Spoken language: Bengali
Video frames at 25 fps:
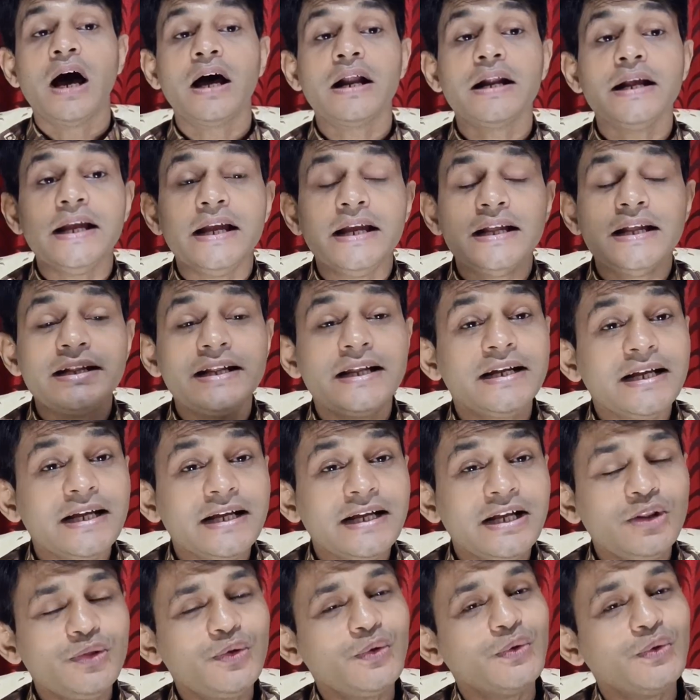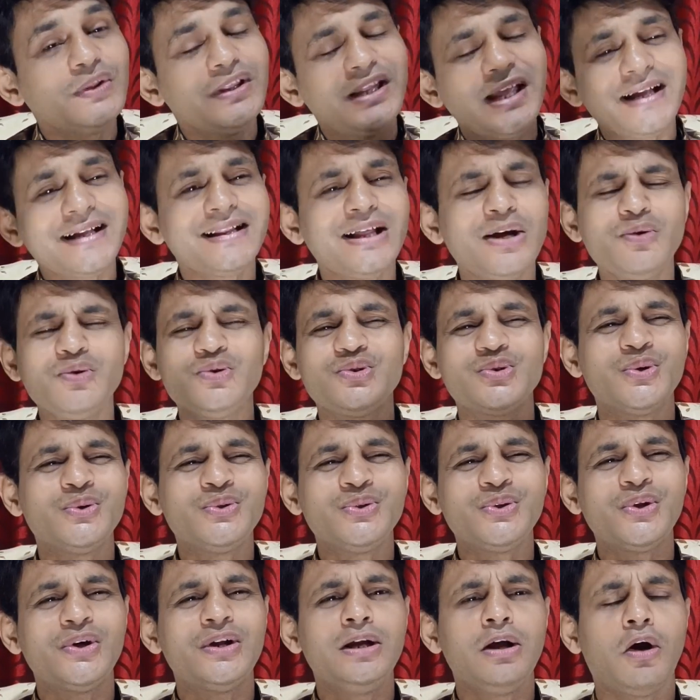আর এদেরকে কিন্তু দেখতেও
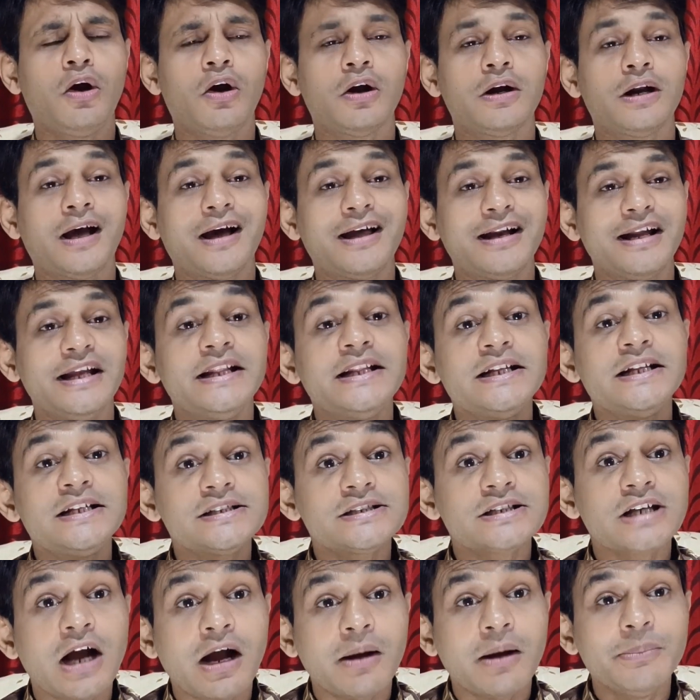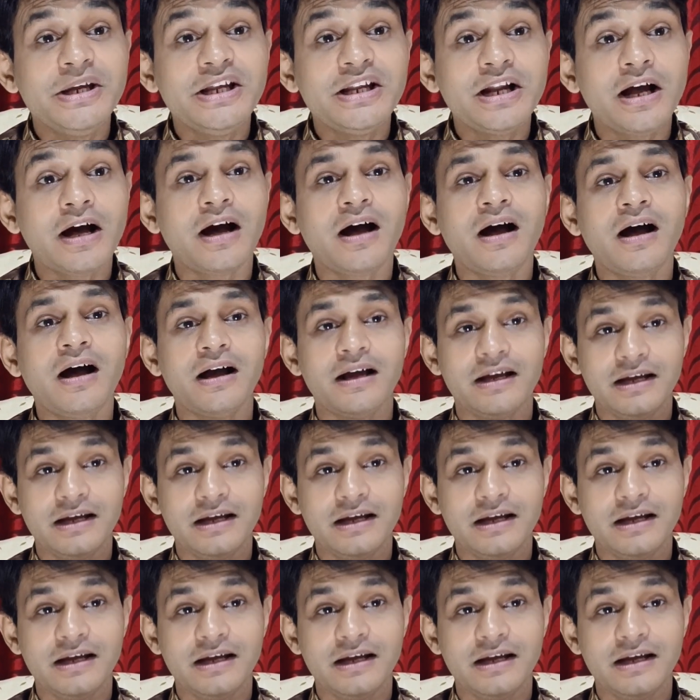সুন্দরী হন আর এদের স্বামীরা